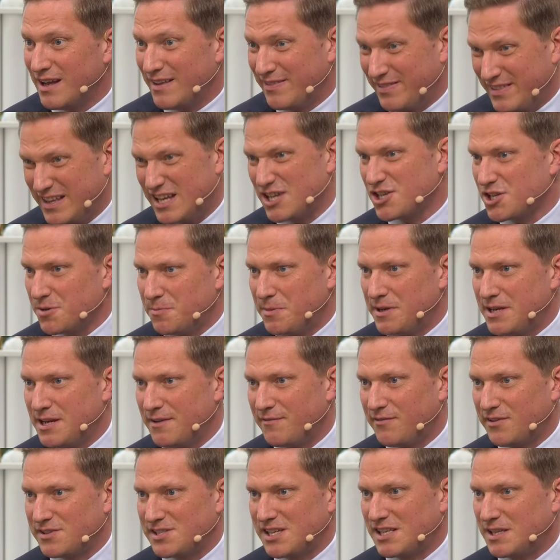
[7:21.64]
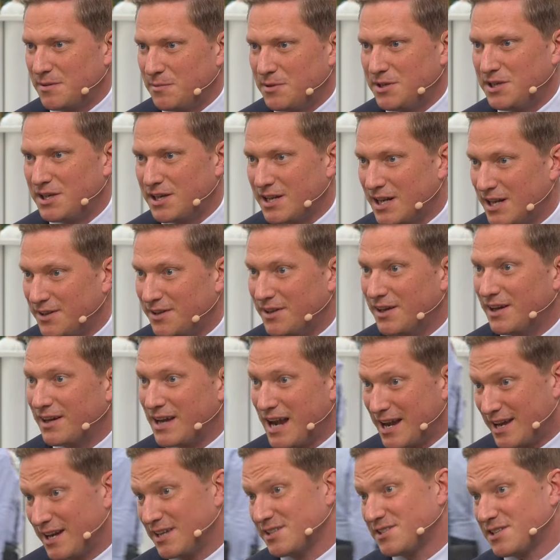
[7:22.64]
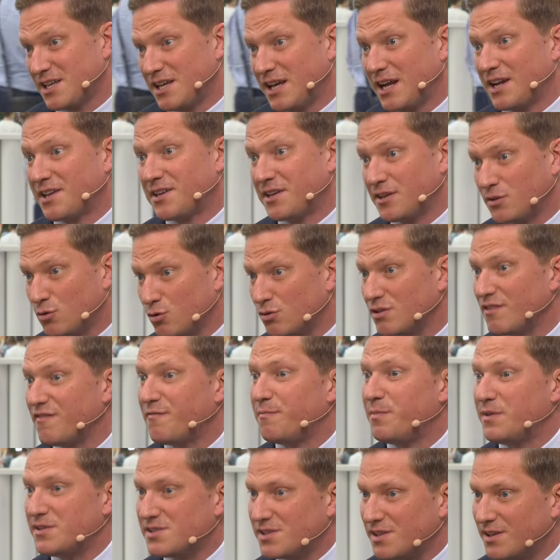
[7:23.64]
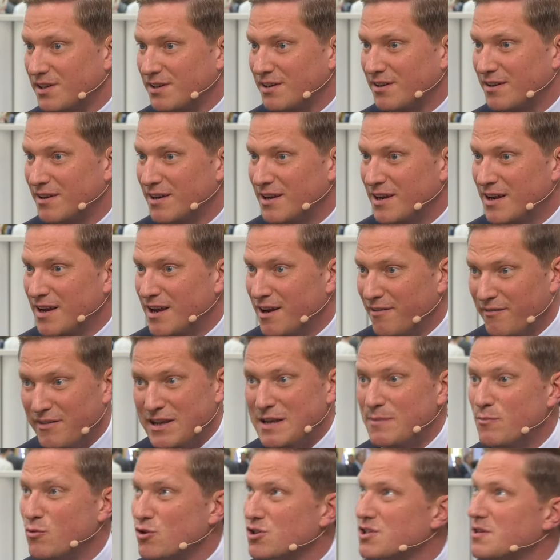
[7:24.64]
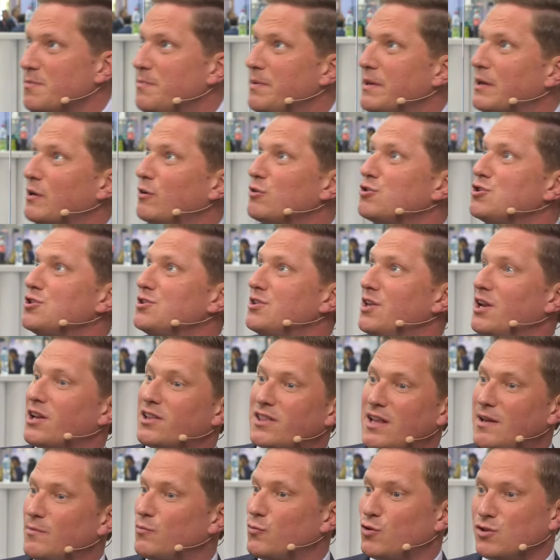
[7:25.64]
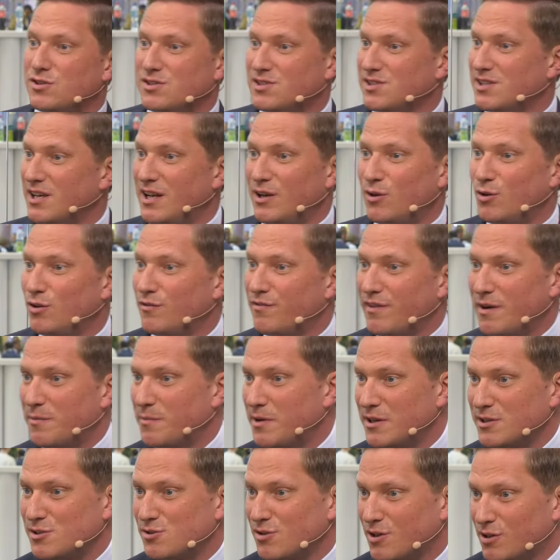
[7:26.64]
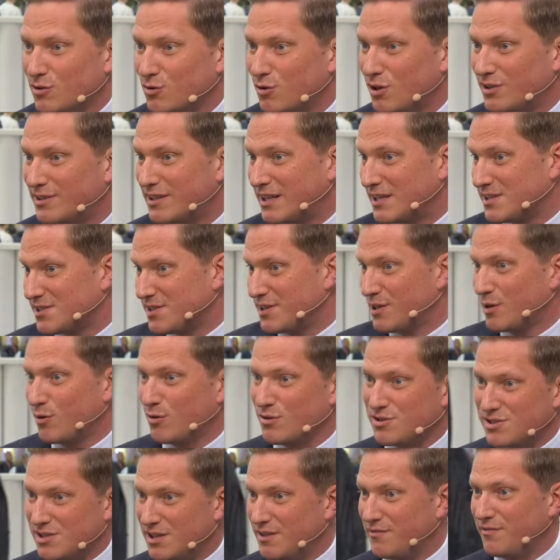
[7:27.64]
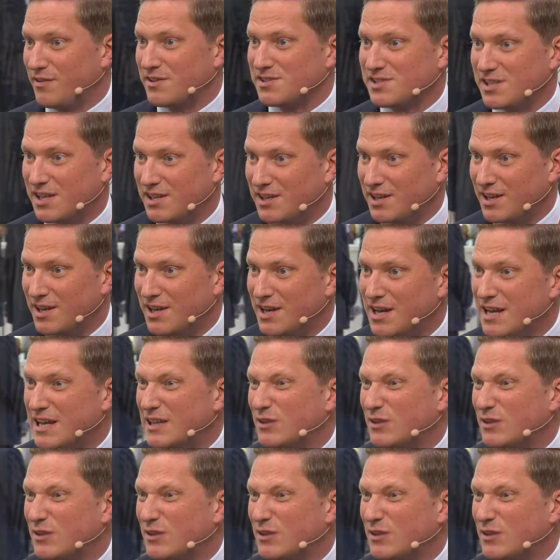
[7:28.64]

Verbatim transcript: Наши медиафасады, медиаэкраны как раз-таки архитектурно вписаны. Вы не можете переключить рекламную и социальную информацию, которая транслируется на фасаде.